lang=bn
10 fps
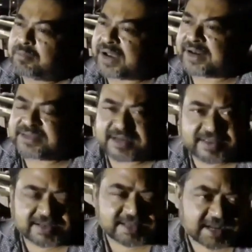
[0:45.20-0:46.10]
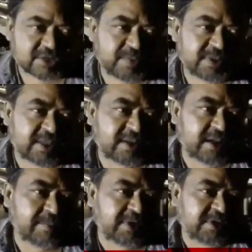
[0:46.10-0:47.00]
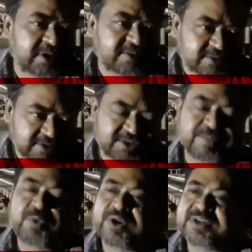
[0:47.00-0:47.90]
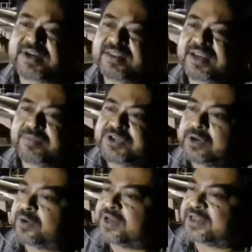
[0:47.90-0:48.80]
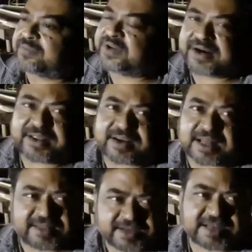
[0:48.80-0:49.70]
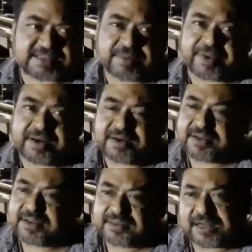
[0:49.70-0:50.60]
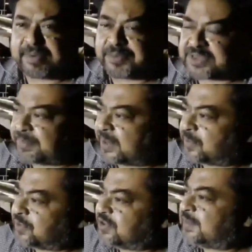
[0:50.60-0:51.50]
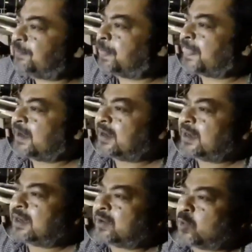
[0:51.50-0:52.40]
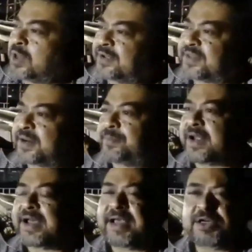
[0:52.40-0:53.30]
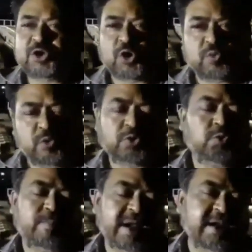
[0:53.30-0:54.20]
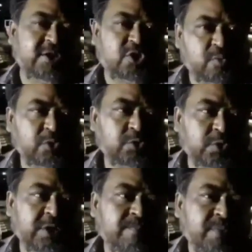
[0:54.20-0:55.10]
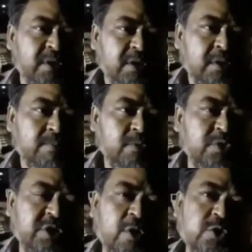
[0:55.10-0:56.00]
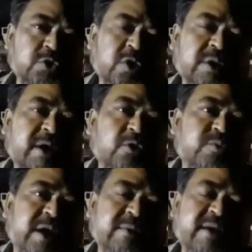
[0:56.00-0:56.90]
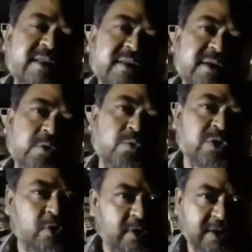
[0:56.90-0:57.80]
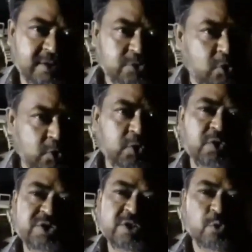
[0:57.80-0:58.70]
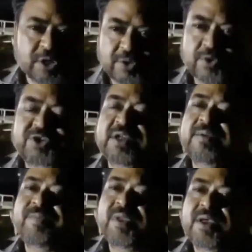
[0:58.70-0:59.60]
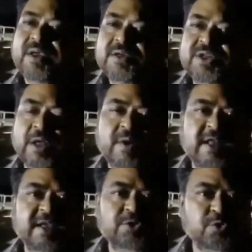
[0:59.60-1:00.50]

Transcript: বাইরের জেলা থেকে যারা আসবেন তাদেরকে আমরা সেখানে রিসিভ করে সেখান থেকে মিছিল করে যাতে ব্রিগেডে কাল থেকেই আসতে পারেন তার ব্যবস্থা আমরা করছি কলকাতার প্রায় সর্বত্র প্রায় না সর্বত্রই প্রতিটা অঞ্চলেই মানুষ বাড়ি বাড়ি গিয়ে রুটি তরকারি সংগ্রহ করছে তৈরি করছেন সেটাও কালকে